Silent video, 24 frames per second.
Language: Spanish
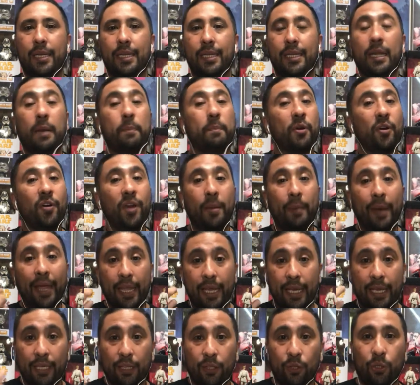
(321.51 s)
Y el problema
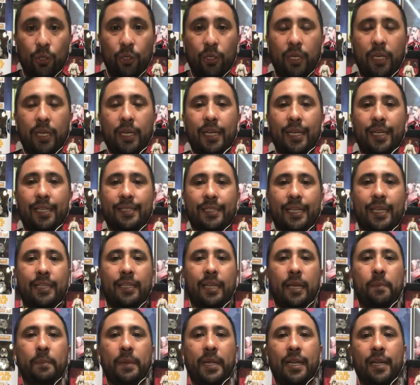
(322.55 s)
de esto es que
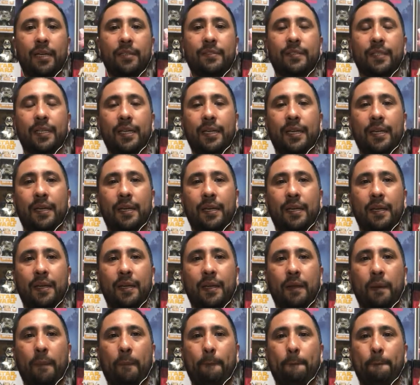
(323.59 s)
terminas,
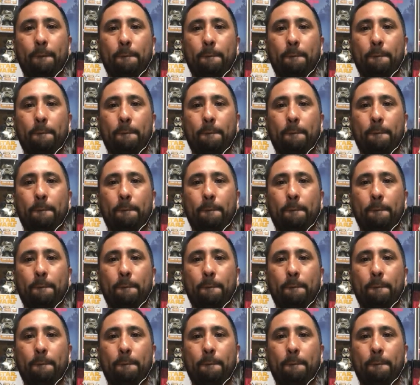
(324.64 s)
eh,